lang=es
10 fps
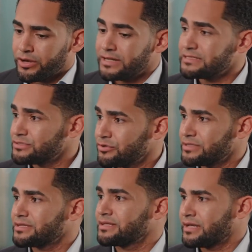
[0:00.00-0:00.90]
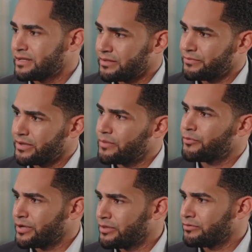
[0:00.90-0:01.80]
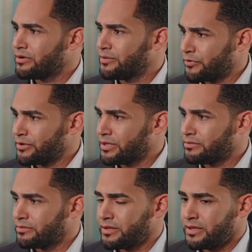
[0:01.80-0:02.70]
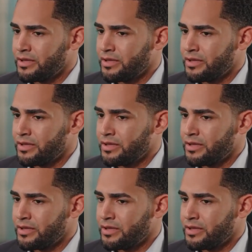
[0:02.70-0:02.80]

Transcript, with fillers: organizaciones que estarán también apoyando el proyecto.